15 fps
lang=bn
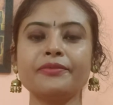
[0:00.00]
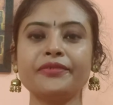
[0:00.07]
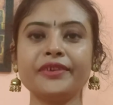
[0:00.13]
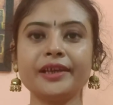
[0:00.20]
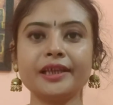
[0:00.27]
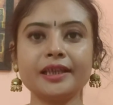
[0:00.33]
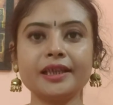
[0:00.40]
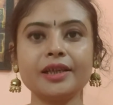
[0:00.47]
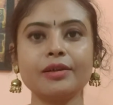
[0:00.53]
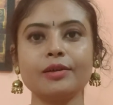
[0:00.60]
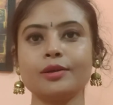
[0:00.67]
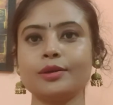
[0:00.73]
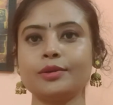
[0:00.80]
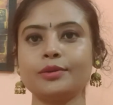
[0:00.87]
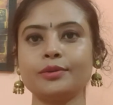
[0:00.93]
ভিত্তি
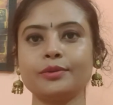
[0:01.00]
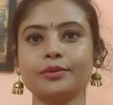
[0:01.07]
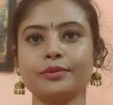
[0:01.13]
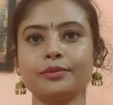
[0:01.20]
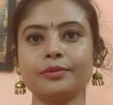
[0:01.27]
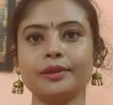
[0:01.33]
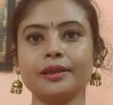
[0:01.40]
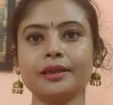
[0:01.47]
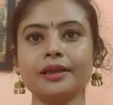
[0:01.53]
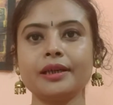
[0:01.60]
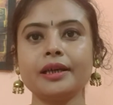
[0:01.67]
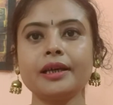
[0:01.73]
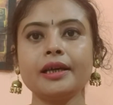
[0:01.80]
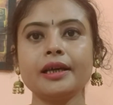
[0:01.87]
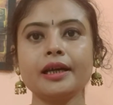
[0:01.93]
অর্জন করবে
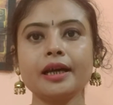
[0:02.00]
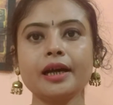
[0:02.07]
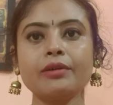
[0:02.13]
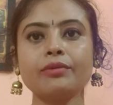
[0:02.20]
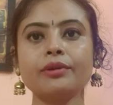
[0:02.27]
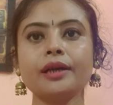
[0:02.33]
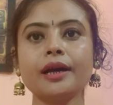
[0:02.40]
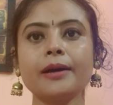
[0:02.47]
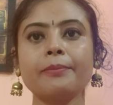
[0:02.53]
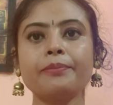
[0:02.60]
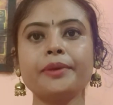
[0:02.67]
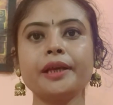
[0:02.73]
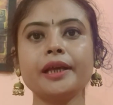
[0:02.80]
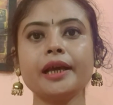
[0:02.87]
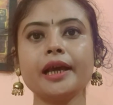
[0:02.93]
কারণ
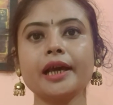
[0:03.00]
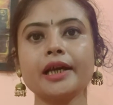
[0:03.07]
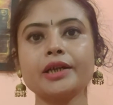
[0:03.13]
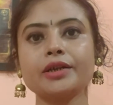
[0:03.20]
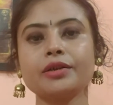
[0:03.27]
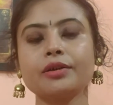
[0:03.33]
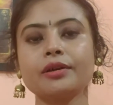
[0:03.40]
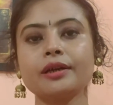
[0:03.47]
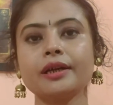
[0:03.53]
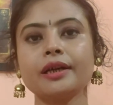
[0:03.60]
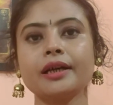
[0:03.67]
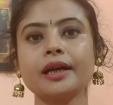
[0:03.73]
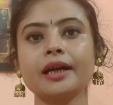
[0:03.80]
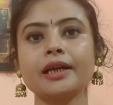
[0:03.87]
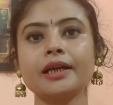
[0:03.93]
আপনি একসঙ্গে
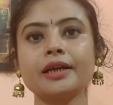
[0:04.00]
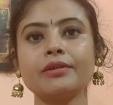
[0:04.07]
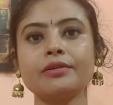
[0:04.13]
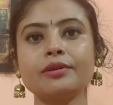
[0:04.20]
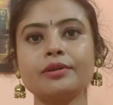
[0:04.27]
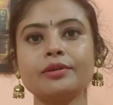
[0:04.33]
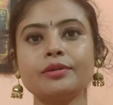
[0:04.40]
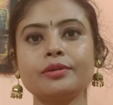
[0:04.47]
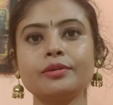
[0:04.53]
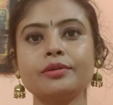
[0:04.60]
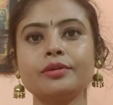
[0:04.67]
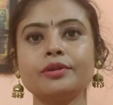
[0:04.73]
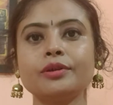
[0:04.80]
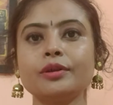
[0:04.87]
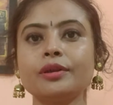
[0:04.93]
কাটানোর জন্য
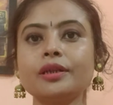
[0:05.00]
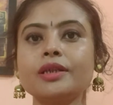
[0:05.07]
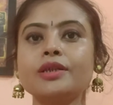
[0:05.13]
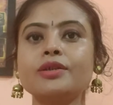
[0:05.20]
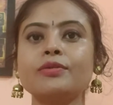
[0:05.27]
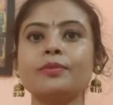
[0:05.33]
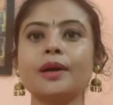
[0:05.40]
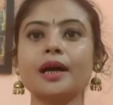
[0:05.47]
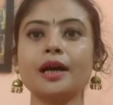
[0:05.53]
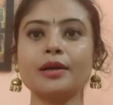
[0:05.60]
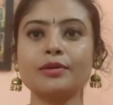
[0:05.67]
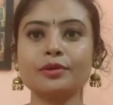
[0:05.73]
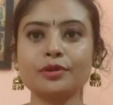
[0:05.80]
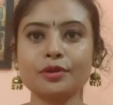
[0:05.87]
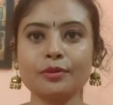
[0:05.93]
যথেষ্ট
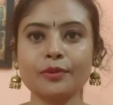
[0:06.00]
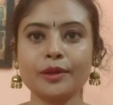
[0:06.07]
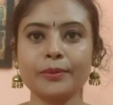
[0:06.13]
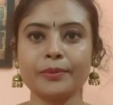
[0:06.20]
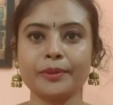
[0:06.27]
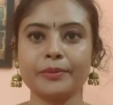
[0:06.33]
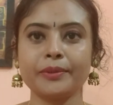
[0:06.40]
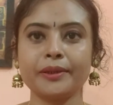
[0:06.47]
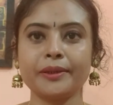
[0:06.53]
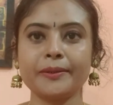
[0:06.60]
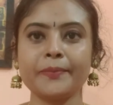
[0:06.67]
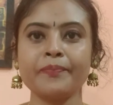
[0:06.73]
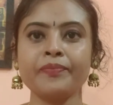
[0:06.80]
ভালো সময় পাবেন